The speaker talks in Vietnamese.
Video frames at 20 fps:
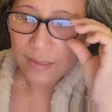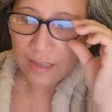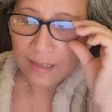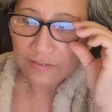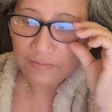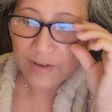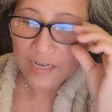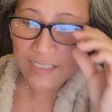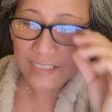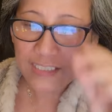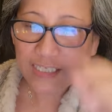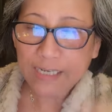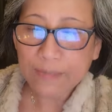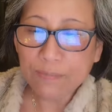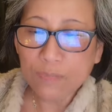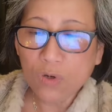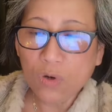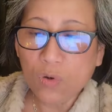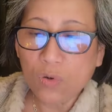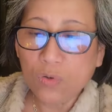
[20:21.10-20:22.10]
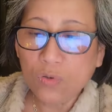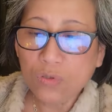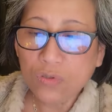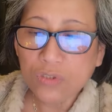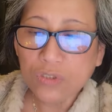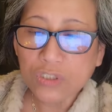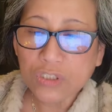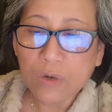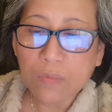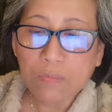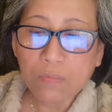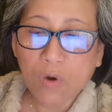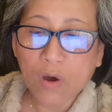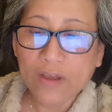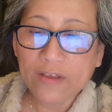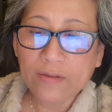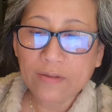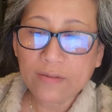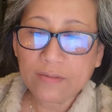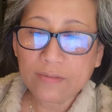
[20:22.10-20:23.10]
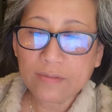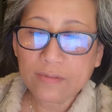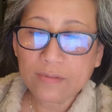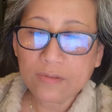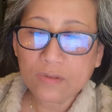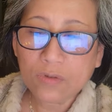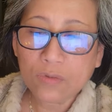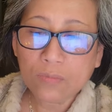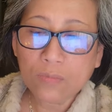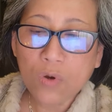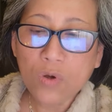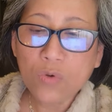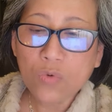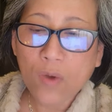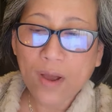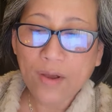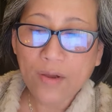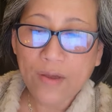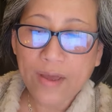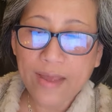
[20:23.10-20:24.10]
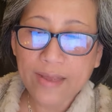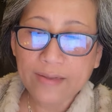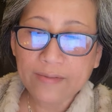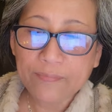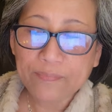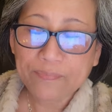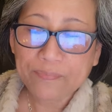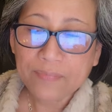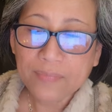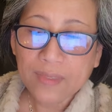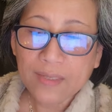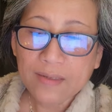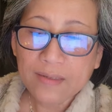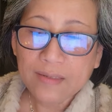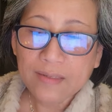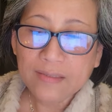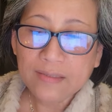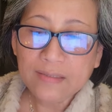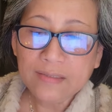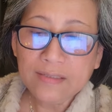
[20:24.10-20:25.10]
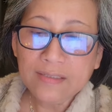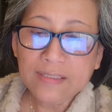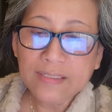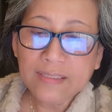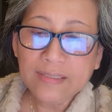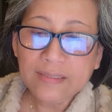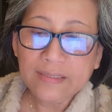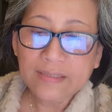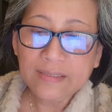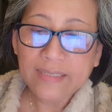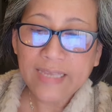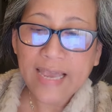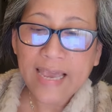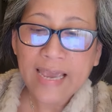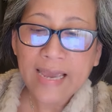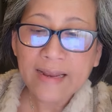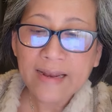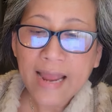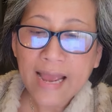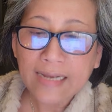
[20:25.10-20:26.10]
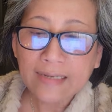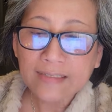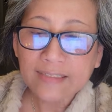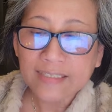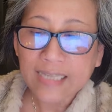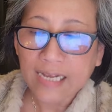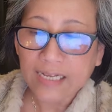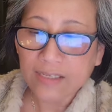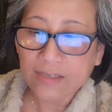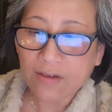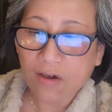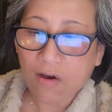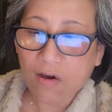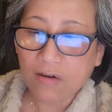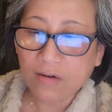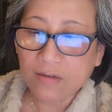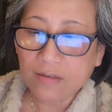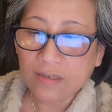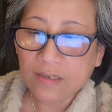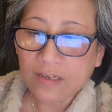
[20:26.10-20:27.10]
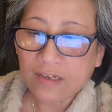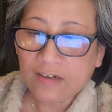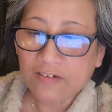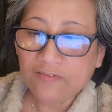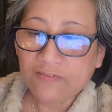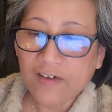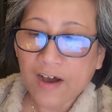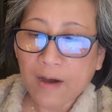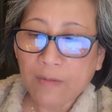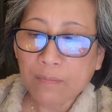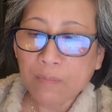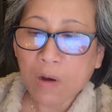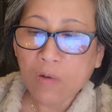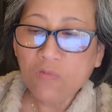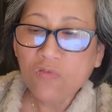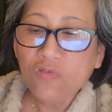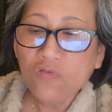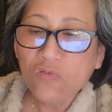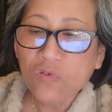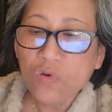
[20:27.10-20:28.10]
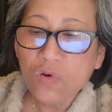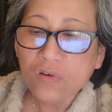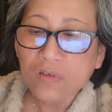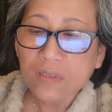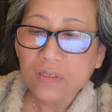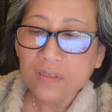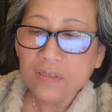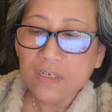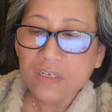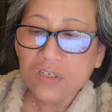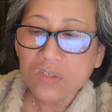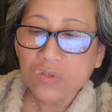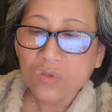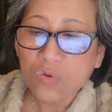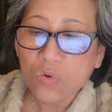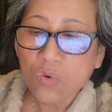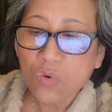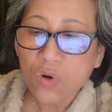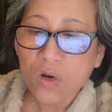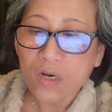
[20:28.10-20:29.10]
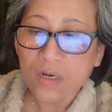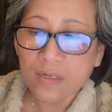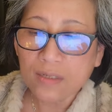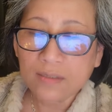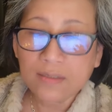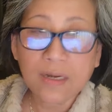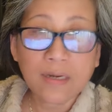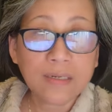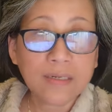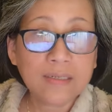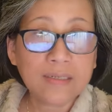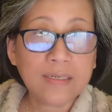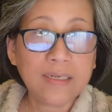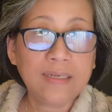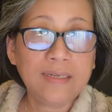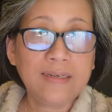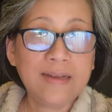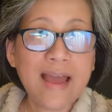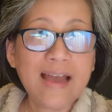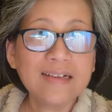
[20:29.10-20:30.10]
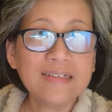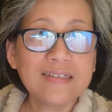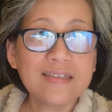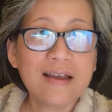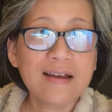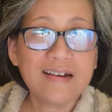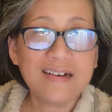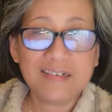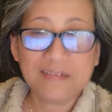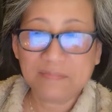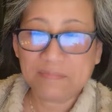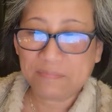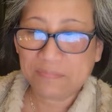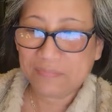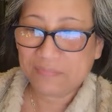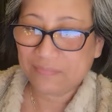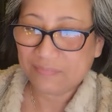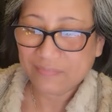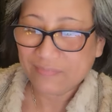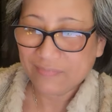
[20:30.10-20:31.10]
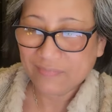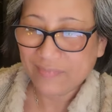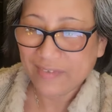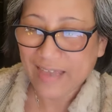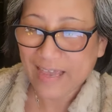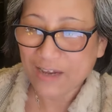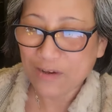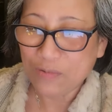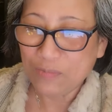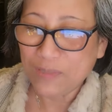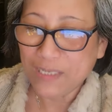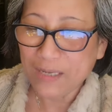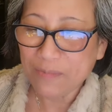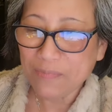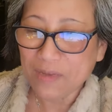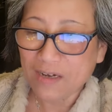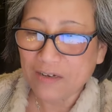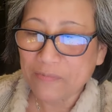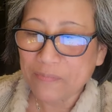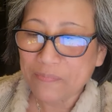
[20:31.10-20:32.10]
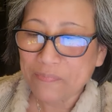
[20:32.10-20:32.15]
và chiếm hữu trong mọi mối quan hệ thường nhe răng sắc nhọn và móng vuốt như cua cực kỳ đáng sợ nghe cũng khiếp thật